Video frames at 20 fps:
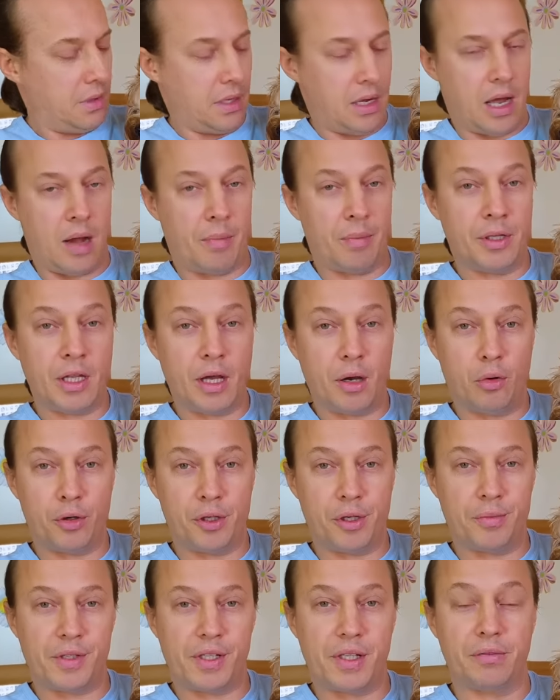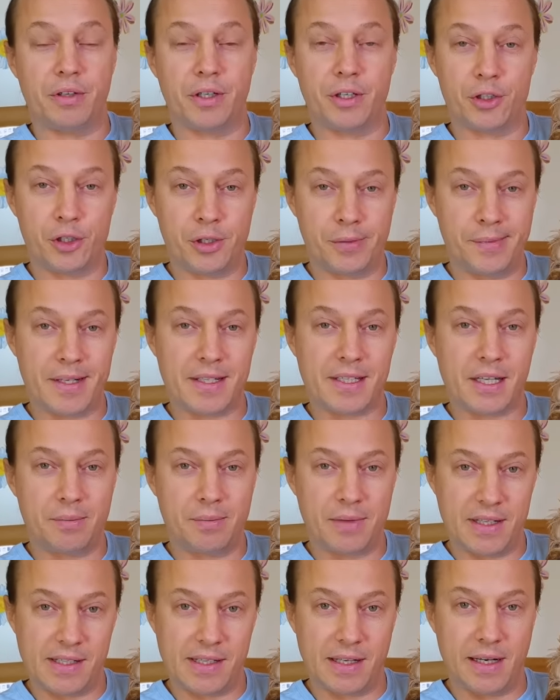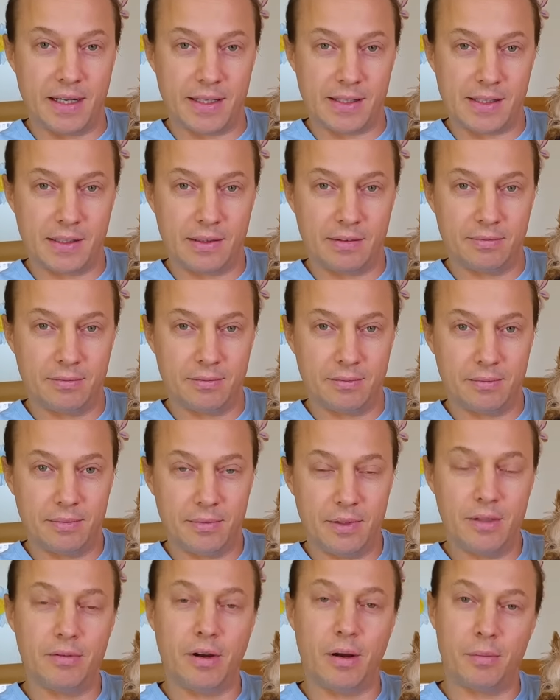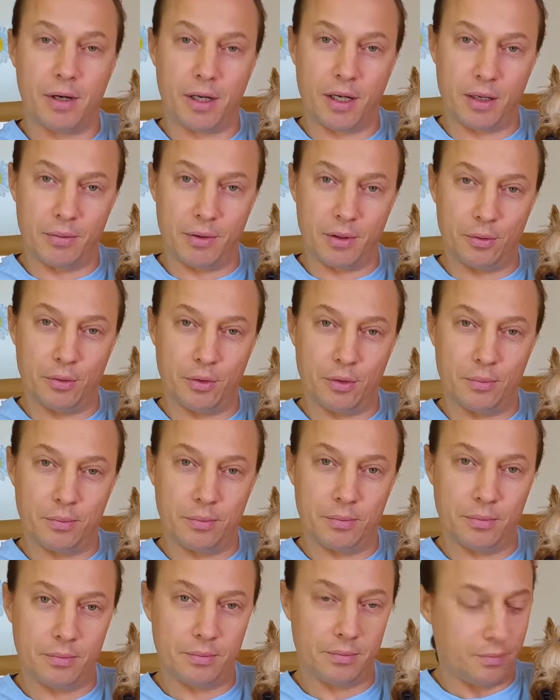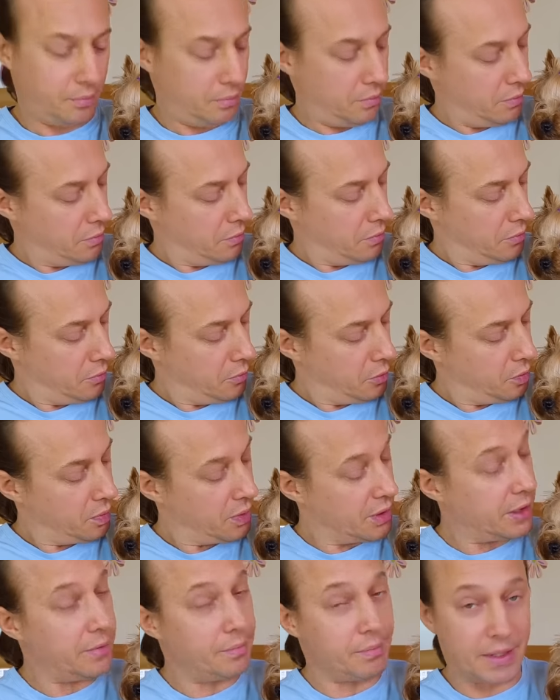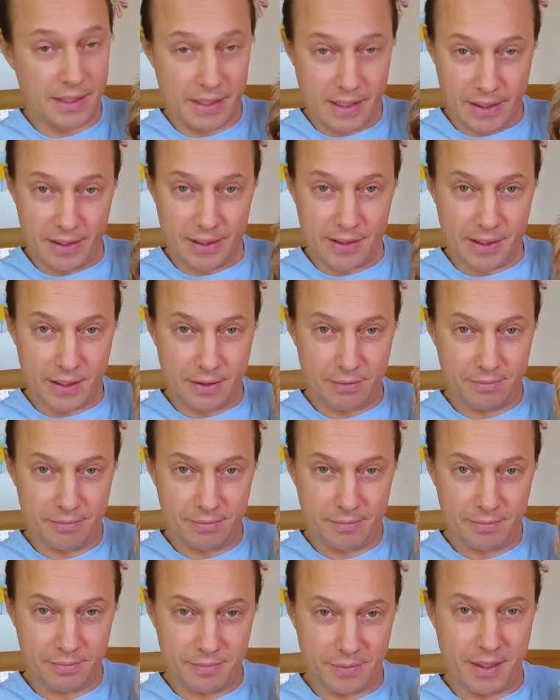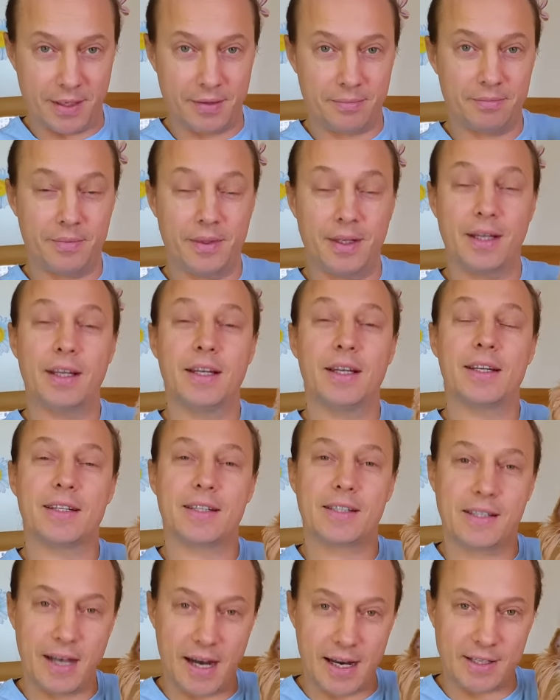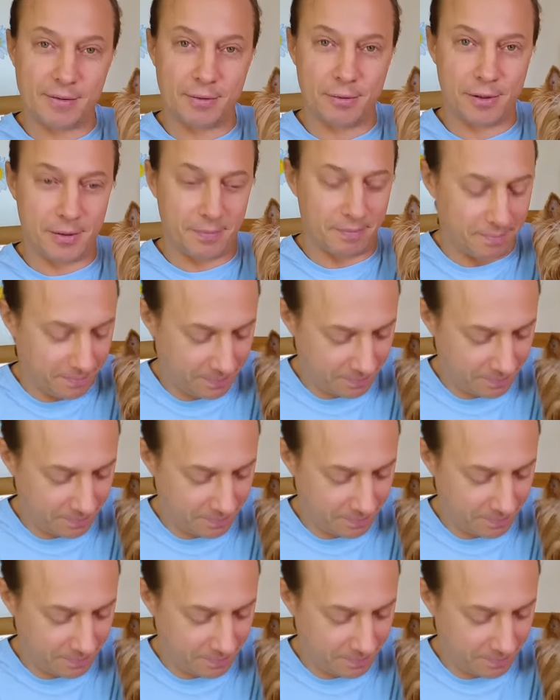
а мы находимся в режиме самоизоляции. И вам рекомендуем. В смысле, мы с Алисой. Да. Здравствуйте.